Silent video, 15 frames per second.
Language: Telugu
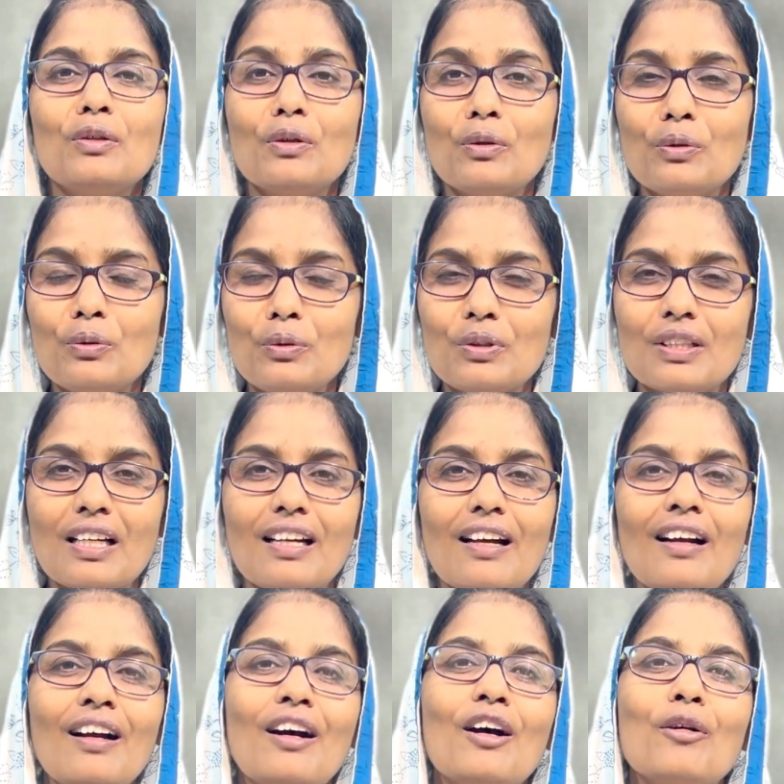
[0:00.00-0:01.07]
నూతన
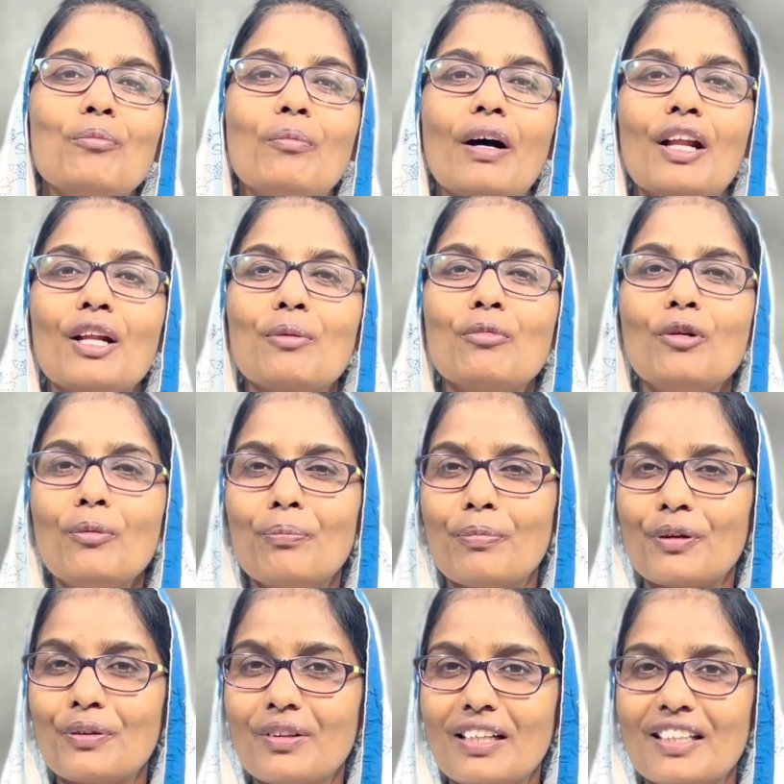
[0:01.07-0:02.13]
బలము
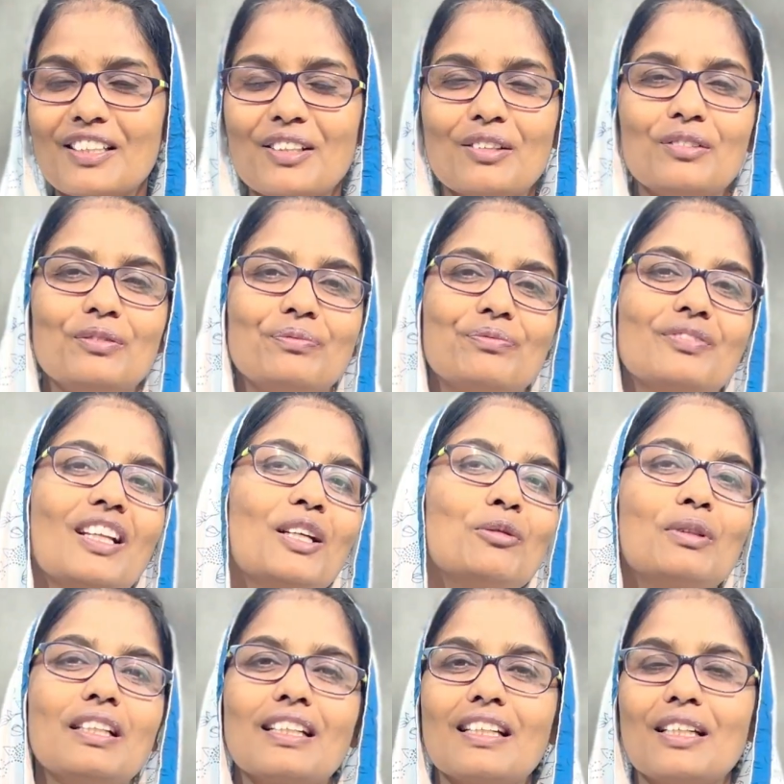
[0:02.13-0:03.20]
పొందేదరు
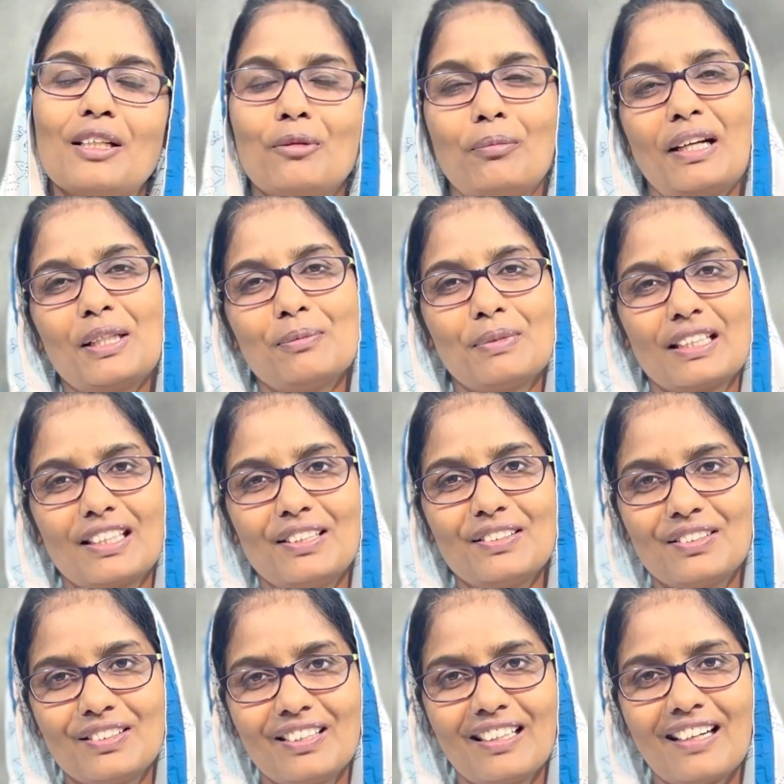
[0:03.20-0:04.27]
దేవునికి మహిమ
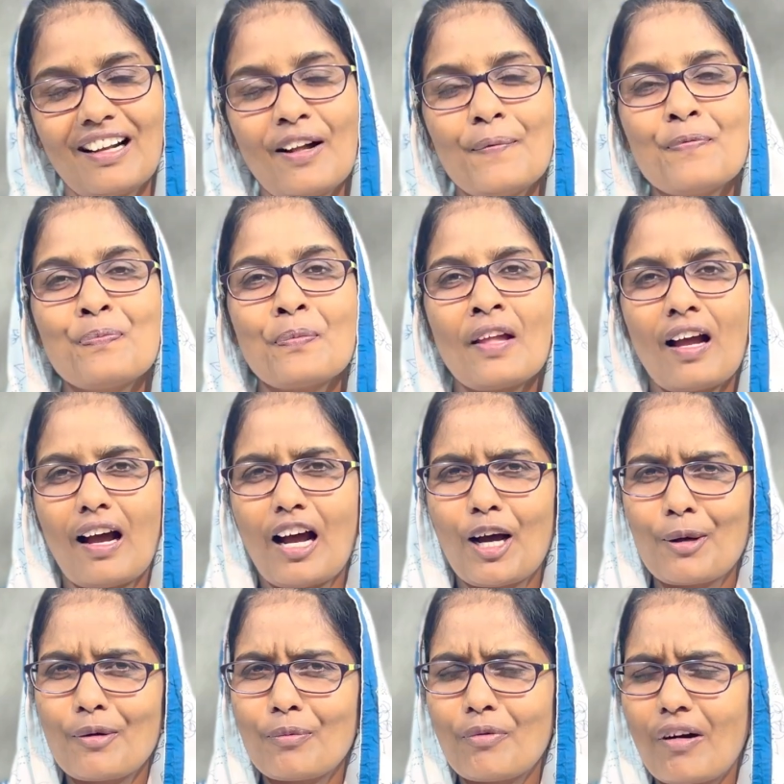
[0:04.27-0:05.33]
వారు
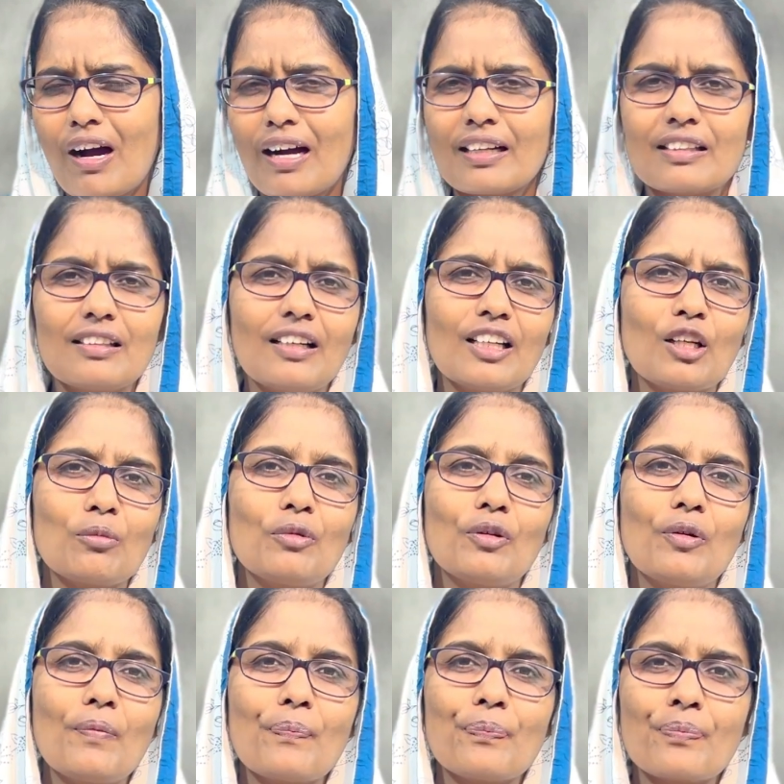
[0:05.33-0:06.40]
ఆ వాగ్దానము
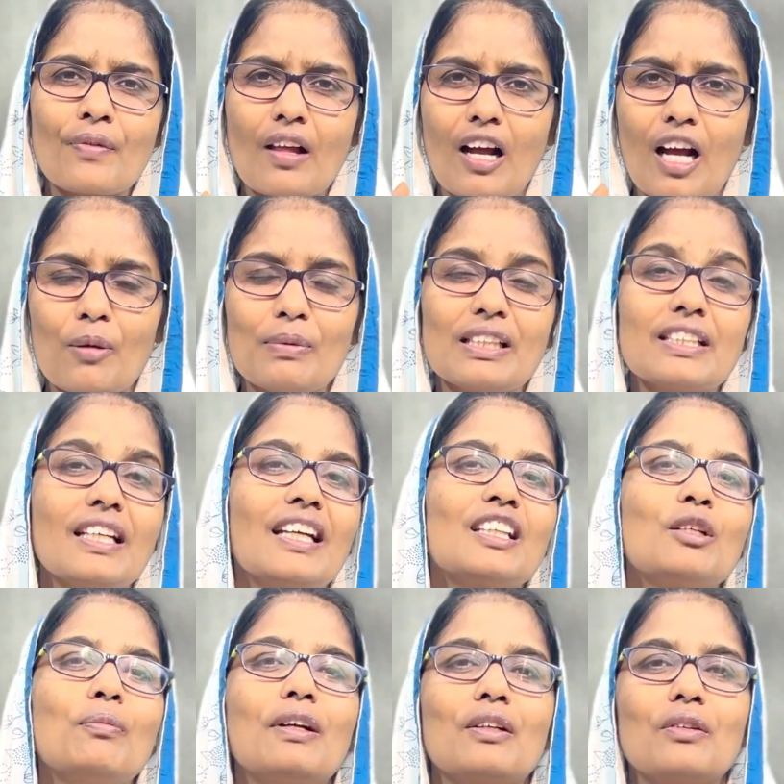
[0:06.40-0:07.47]
ఆమె
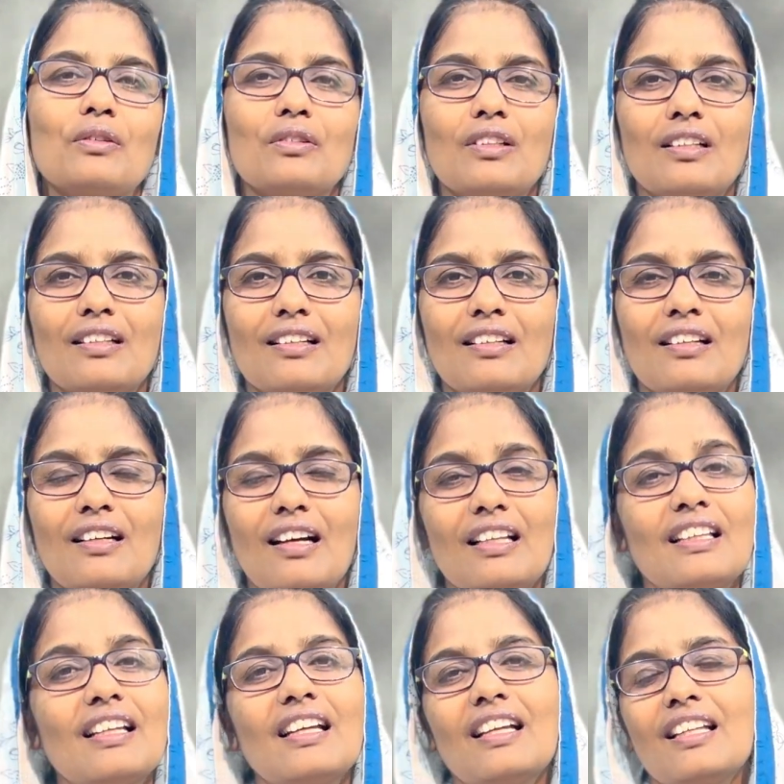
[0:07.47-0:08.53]
చేత పట్టుకుందండి
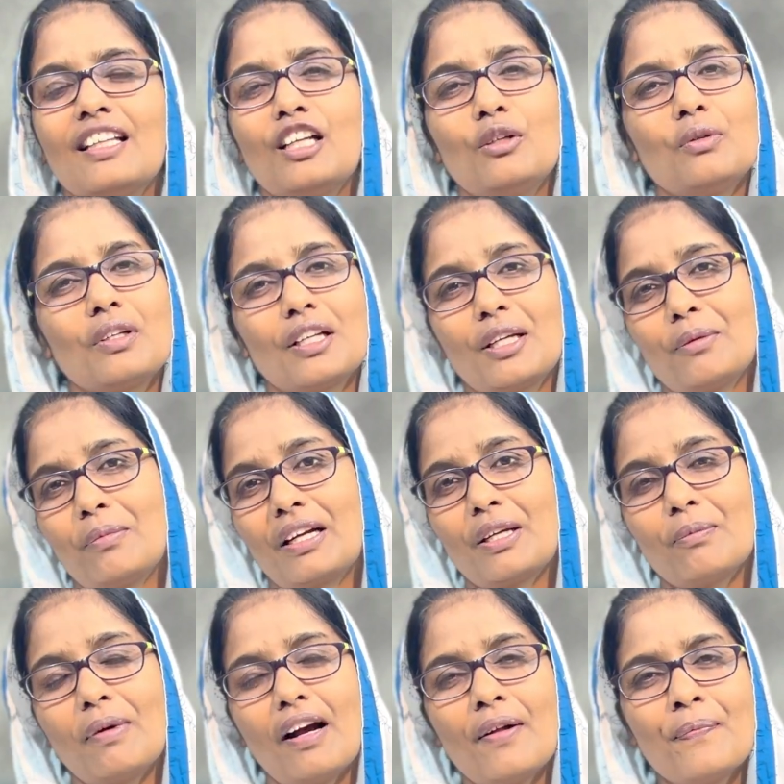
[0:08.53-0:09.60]
అంతే దేవునికి
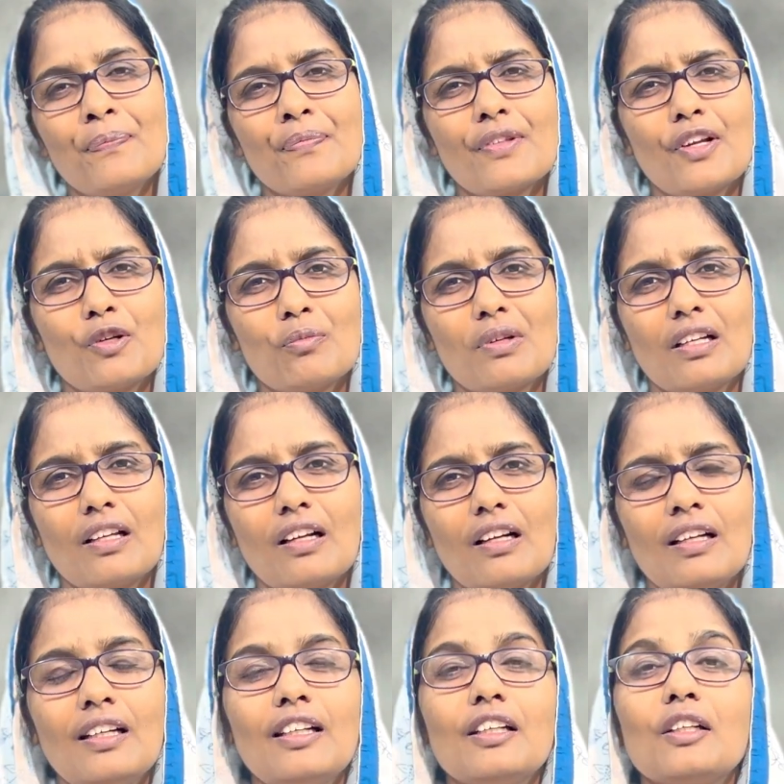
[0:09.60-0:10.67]
మహిమ ఏం బిడ్డరా
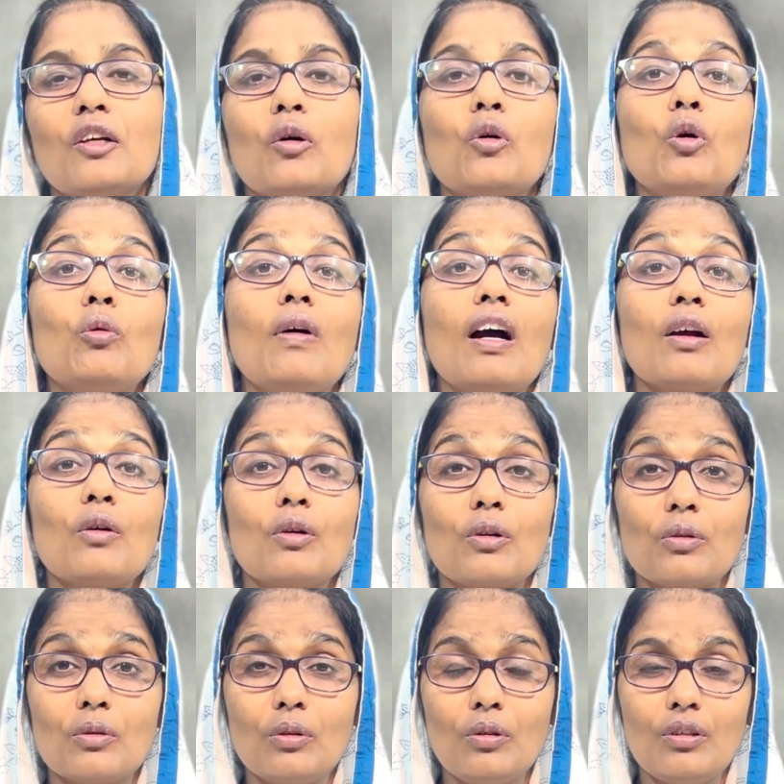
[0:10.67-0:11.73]
యహోవా
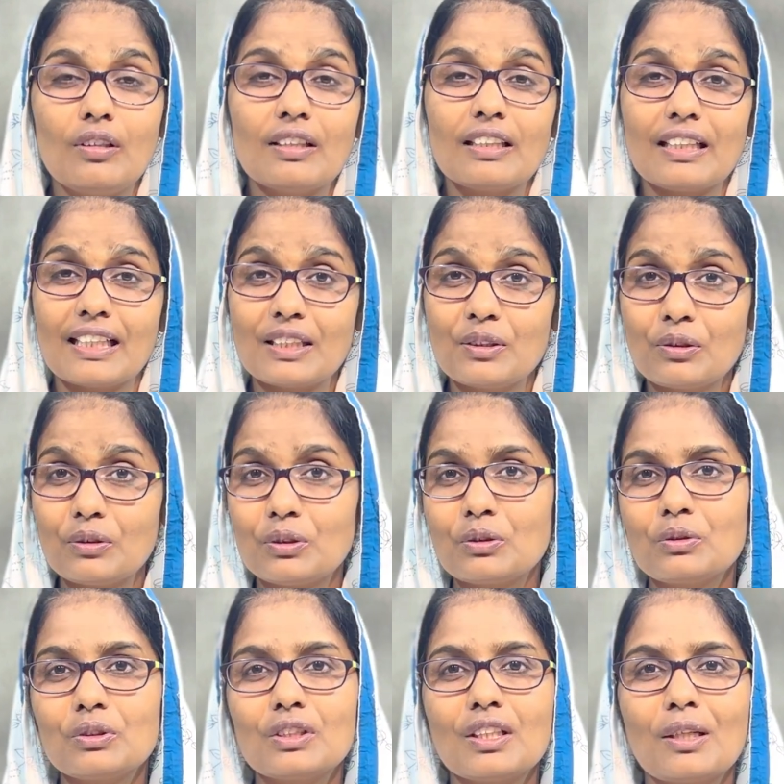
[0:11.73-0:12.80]
కొరకు ఎదురు
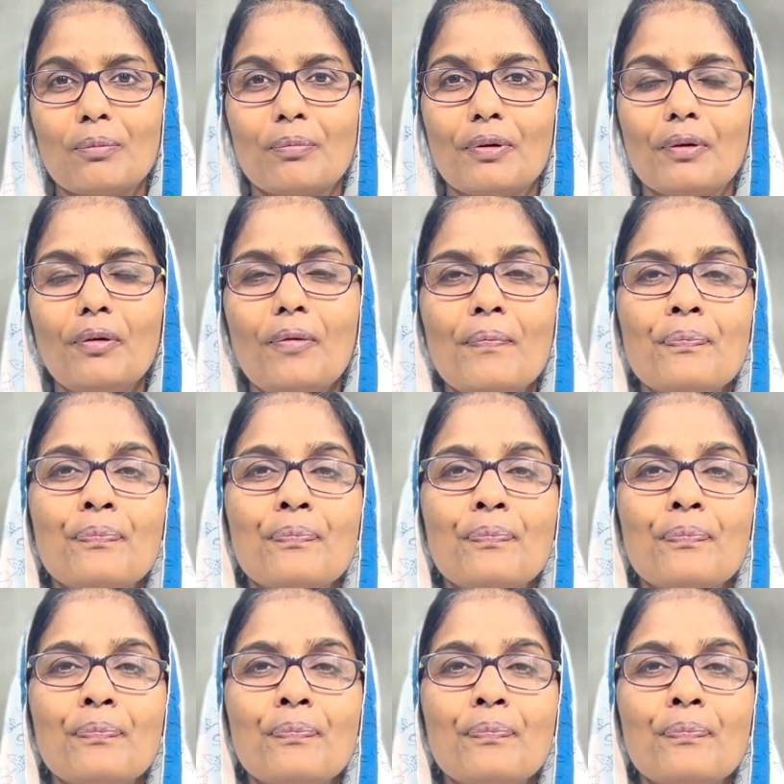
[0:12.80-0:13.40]
చూసినప్పుడు